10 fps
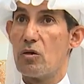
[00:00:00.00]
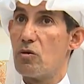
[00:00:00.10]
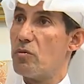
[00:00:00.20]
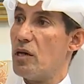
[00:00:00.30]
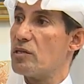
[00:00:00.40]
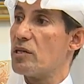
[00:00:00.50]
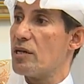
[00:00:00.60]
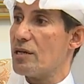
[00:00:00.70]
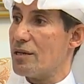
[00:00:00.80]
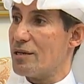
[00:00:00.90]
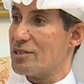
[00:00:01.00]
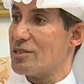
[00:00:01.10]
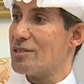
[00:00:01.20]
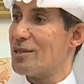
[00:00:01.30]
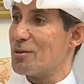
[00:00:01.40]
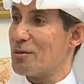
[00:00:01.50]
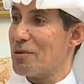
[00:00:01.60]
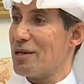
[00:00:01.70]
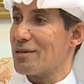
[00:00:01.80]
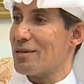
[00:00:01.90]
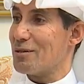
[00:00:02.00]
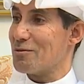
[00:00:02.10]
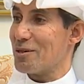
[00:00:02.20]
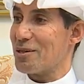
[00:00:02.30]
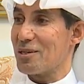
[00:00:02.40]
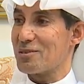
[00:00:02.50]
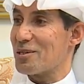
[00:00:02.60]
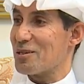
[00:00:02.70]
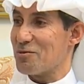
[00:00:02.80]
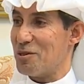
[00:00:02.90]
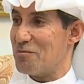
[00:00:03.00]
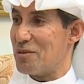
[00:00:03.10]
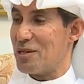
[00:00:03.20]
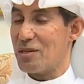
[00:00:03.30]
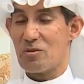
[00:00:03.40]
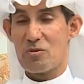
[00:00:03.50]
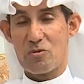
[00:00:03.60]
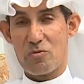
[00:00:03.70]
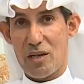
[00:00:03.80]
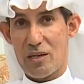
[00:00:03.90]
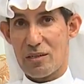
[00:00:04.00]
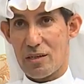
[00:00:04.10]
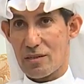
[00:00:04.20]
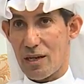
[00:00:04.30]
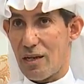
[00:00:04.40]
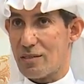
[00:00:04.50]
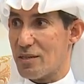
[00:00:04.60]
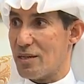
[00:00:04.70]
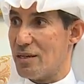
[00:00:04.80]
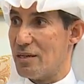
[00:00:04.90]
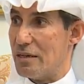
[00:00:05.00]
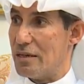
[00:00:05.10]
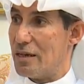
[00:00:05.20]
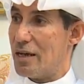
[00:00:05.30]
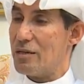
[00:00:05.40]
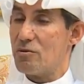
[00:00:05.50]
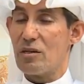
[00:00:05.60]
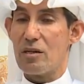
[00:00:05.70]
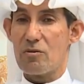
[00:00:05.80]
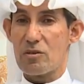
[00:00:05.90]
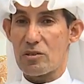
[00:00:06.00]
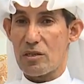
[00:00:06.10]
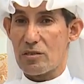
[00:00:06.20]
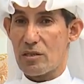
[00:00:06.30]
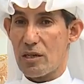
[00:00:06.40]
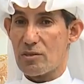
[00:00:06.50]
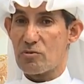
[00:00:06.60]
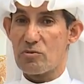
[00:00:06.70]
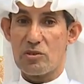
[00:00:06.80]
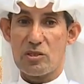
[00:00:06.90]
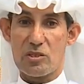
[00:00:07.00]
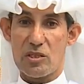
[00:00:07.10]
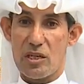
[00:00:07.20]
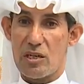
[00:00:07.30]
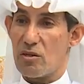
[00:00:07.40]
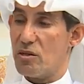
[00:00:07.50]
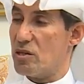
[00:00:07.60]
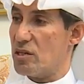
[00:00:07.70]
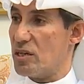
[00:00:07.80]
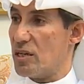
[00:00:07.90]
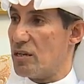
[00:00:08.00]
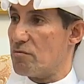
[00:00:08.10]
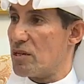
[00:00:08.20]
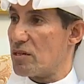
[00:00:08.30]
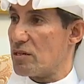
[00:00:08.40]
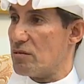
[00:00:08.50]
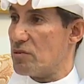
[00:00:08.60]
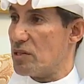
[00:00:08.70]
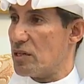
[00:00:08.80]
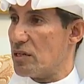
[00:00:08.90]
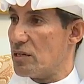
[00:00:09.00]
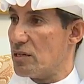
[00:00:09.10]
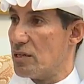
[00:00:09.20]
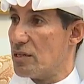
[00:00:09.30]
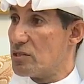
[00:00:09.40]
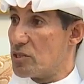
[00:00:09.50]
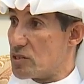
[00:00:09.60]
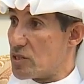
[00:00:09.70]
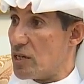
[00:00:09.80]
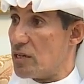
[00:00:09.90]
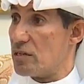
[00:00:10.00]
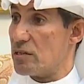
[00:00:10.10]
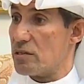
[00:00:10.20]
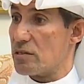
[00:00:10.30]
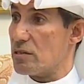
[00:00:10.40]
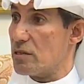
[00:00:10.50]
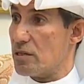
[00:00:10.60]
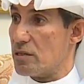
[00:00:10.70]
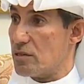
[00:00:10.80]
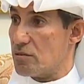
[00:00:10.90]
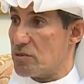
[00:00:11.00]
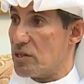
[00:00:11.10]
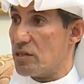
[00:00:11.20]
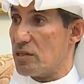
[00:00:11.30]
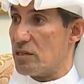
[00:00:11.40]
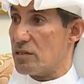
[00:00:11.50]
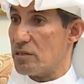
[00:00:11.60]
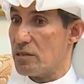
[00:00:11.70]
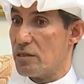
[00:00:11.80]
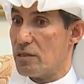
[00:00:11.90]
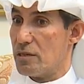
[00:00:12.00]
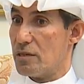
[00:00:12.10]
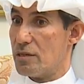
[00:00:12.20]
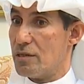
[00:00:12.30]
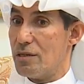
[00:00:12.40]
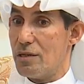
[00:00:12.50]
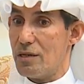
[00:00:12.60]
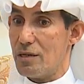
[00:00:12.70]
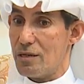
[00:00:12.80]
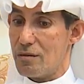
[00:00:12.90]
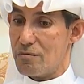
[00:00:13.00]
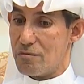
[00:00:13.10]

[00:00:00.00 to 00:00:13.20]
وبعدها إلى جدة والبحرين والقطر وعمان وبعدها طلعت توسعت الدائرة أيوة وصلت إلى تونس إلى آه، إلى المغرب إلى الجزائر إلى لبنان إلى